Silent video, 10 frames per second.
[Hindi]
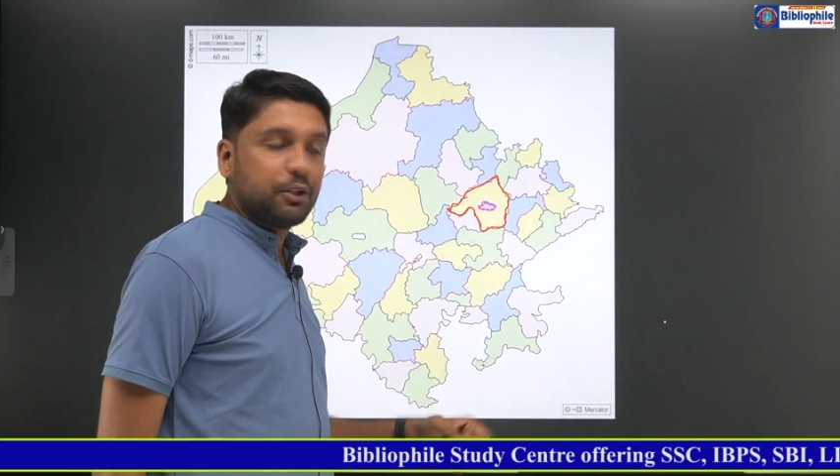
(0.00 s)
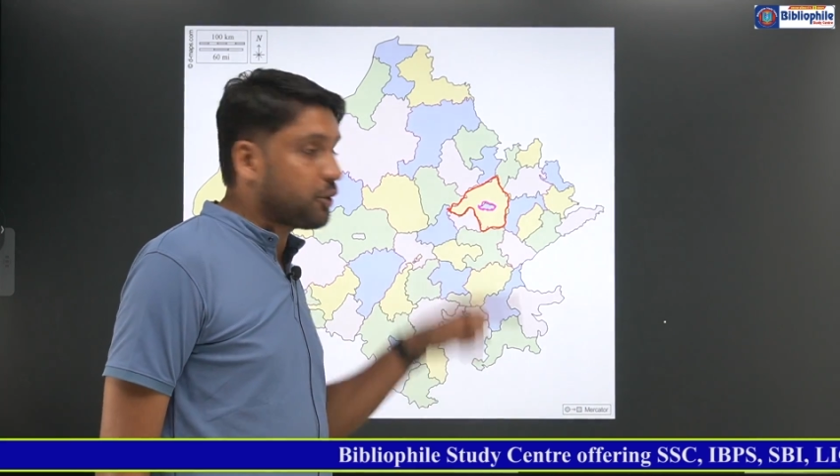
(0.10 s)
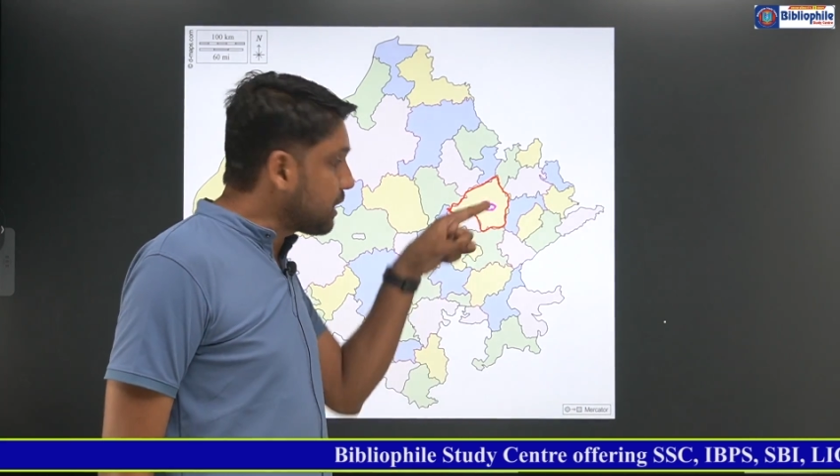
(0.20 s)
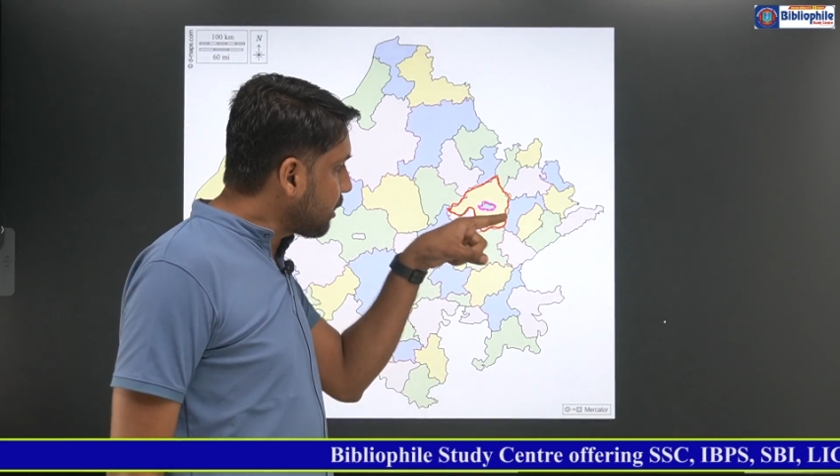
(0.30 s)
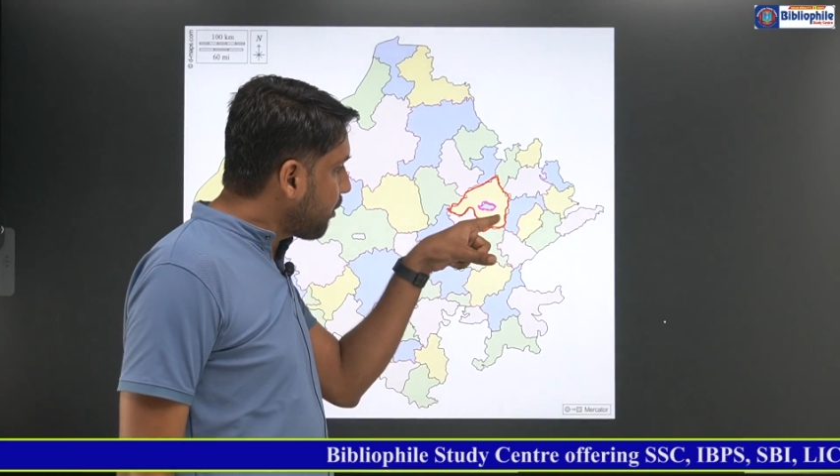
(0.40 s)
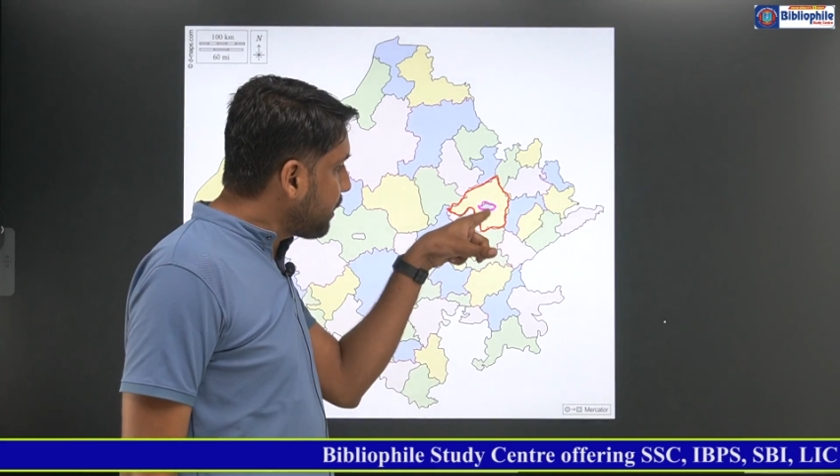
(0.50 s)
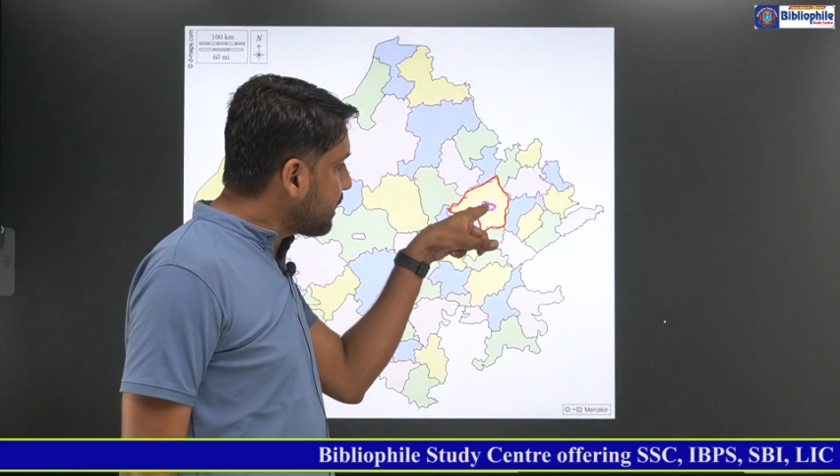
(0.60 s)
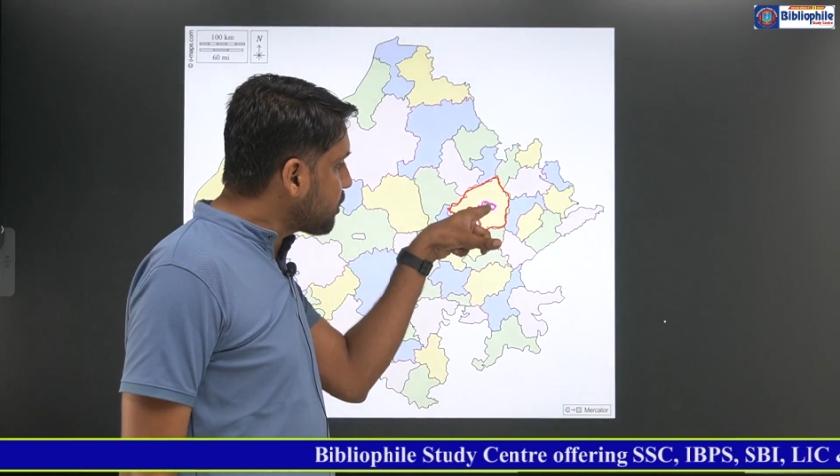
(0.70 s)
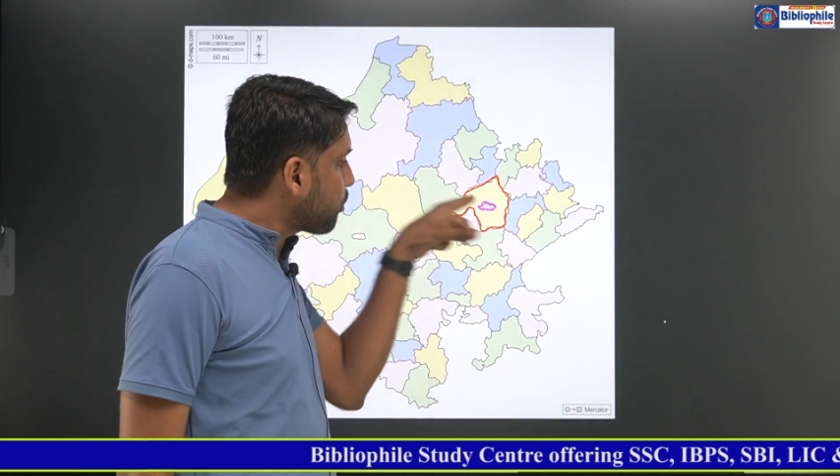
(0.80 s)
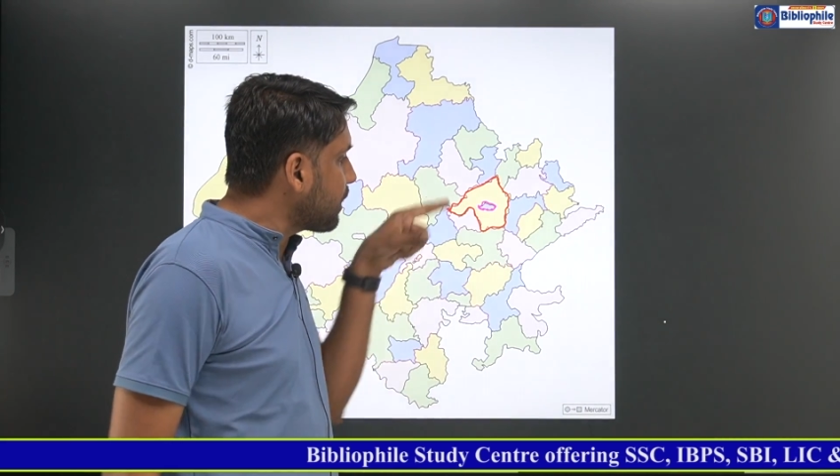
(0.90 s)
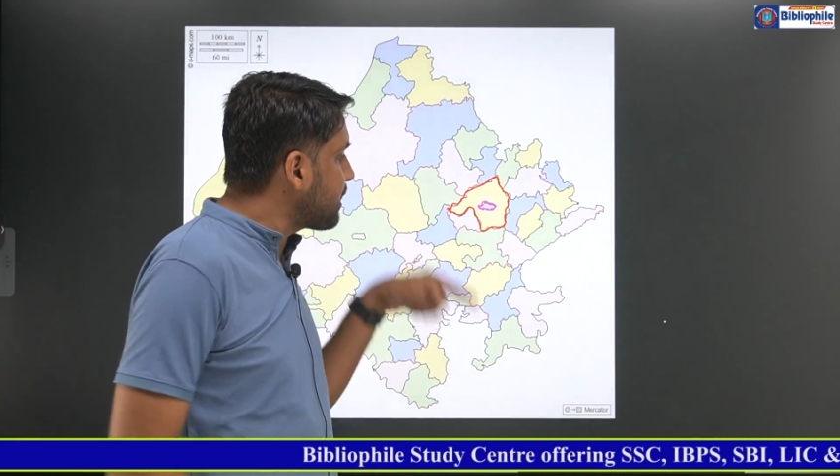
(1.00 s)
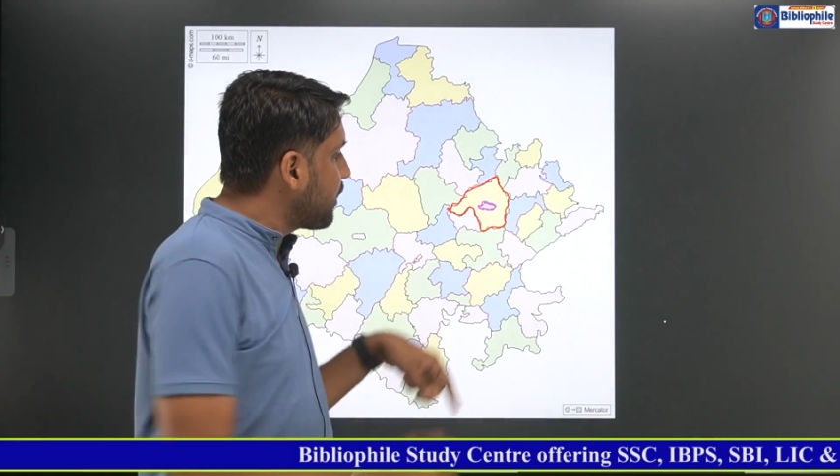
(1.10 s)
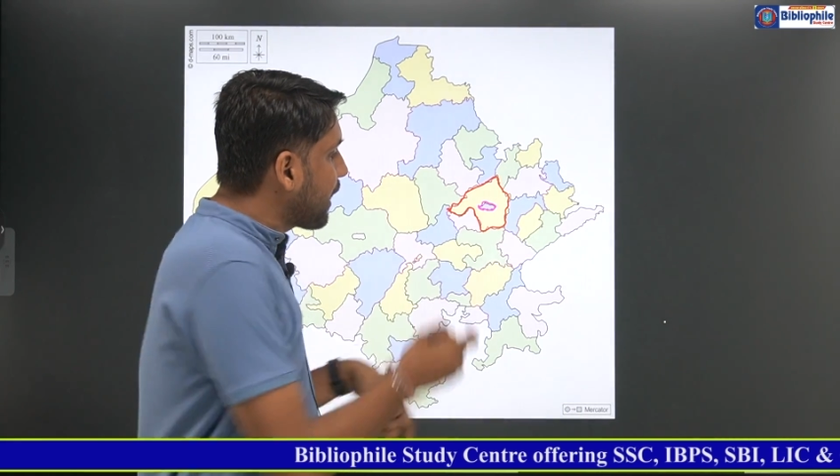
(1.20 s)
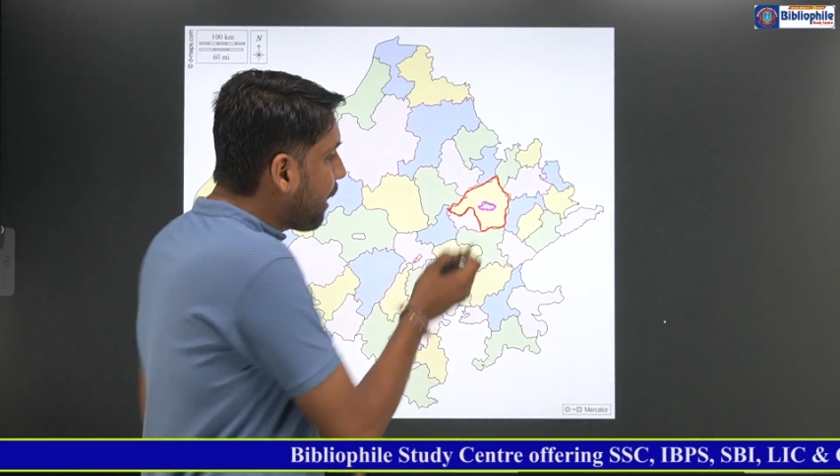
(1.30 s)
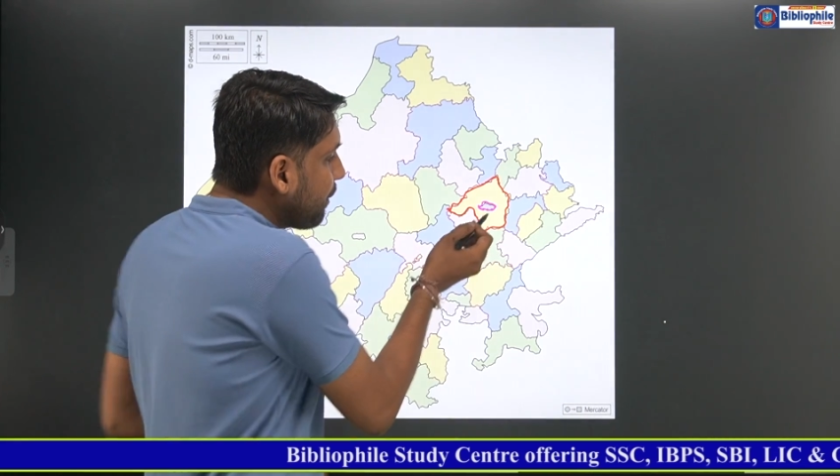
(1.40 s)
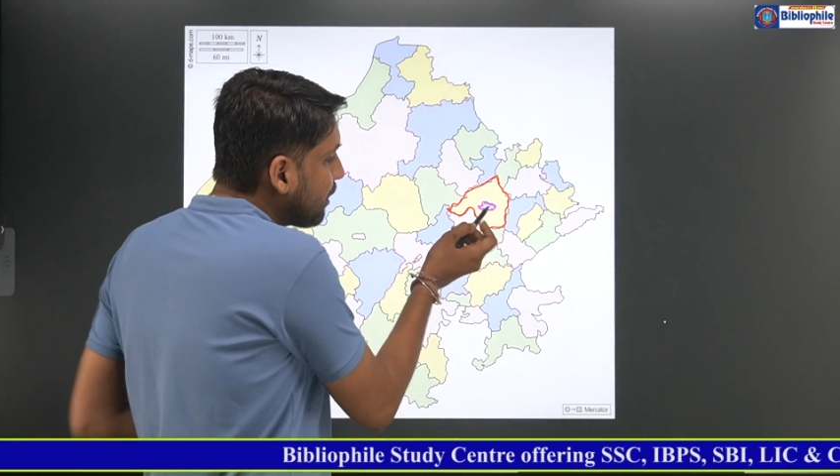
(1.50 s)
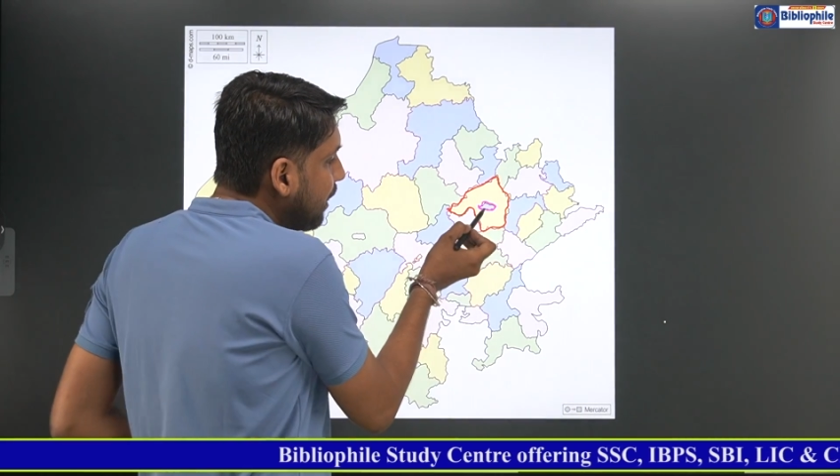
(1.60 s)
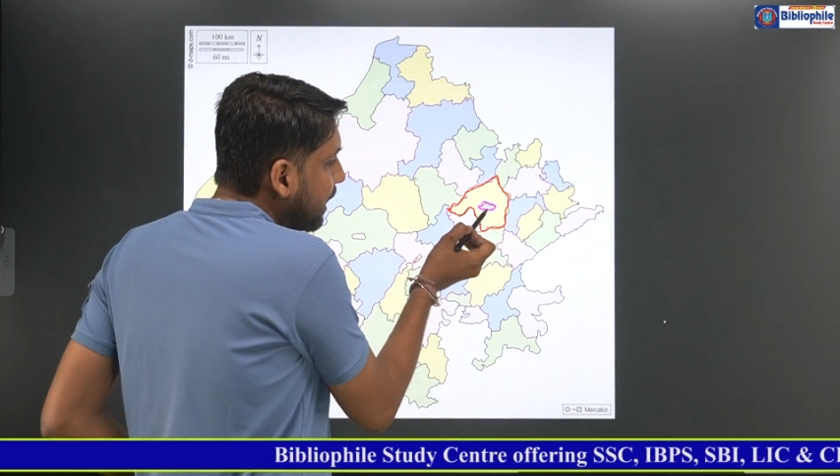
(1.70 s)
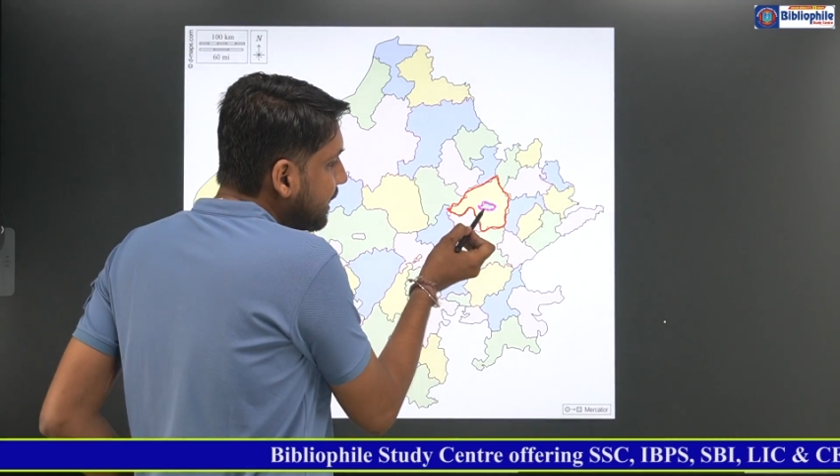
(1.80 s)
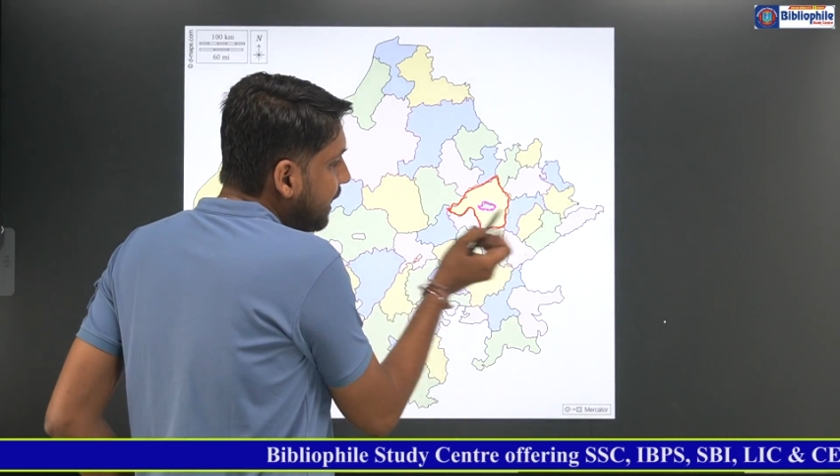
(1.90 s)
तो क्षेत्रफल में कितना छोटा जिला हो गया अब बताओ
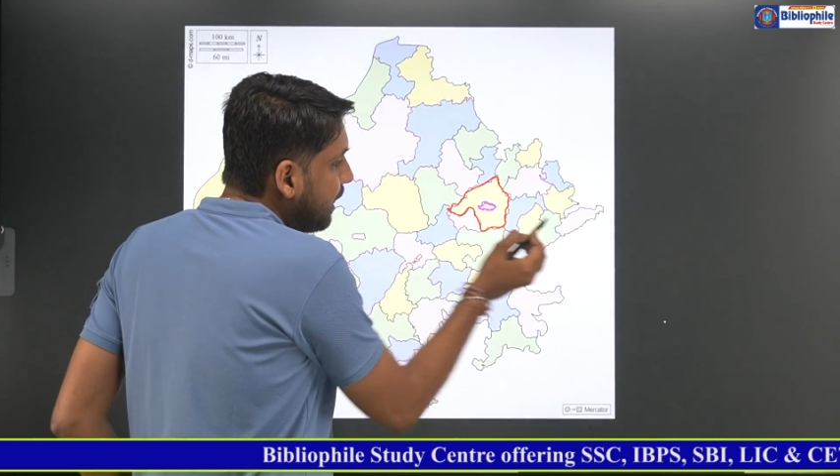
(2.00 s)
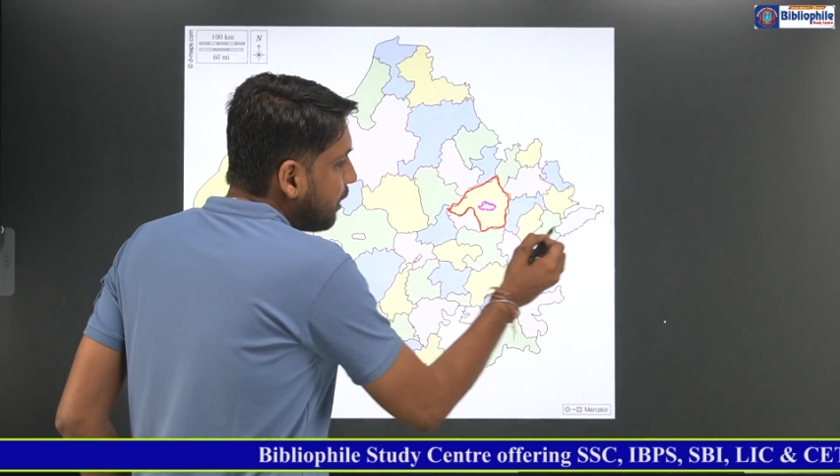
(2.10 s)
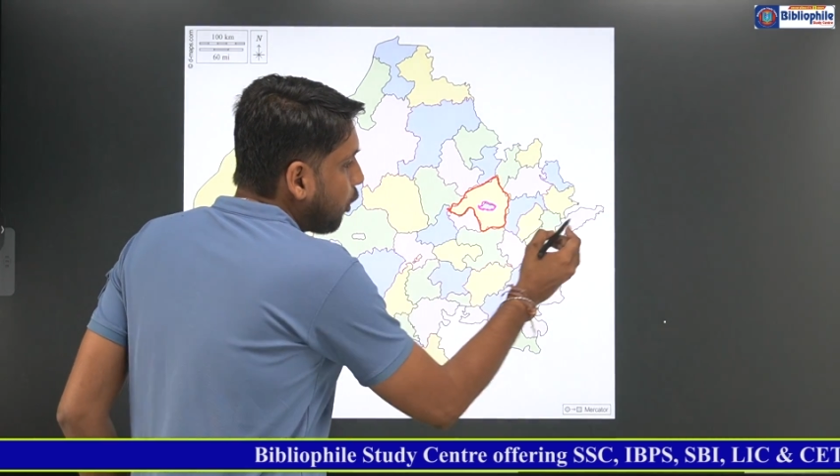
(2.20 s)
ये